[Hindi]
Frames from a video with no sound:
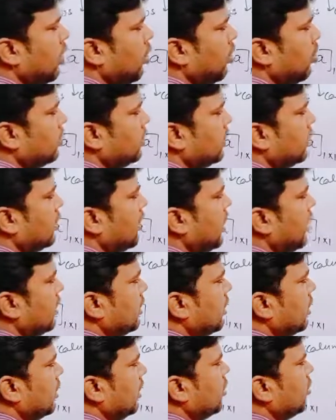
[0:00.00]
हो सकता है
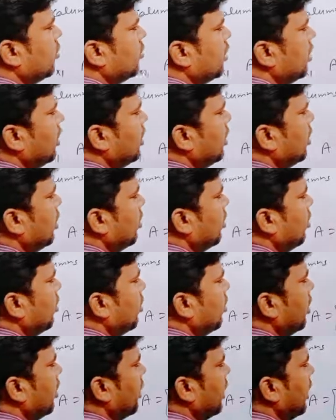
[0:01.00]
थ्री इंटू थ्री का हो
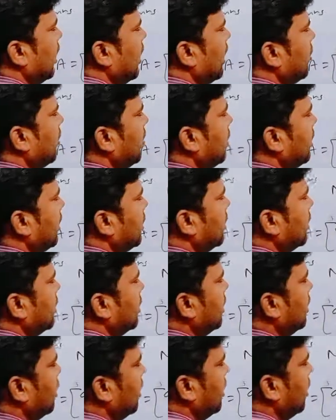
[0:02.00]
ए बी
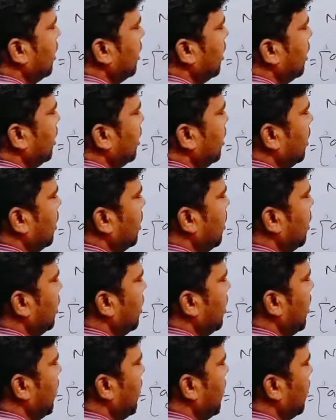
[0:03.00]
सी डी ई
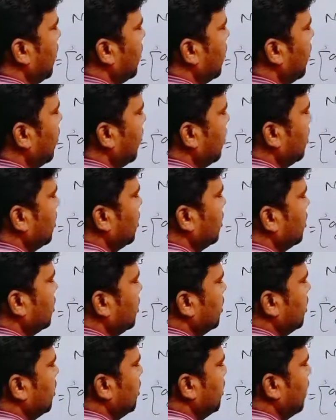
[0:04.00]
एफ
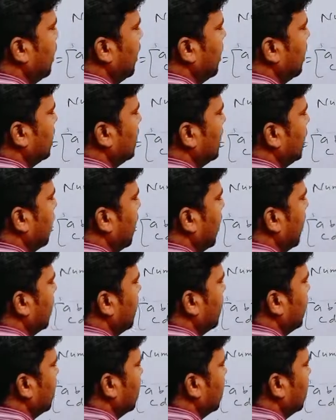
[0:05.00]
जी एच आई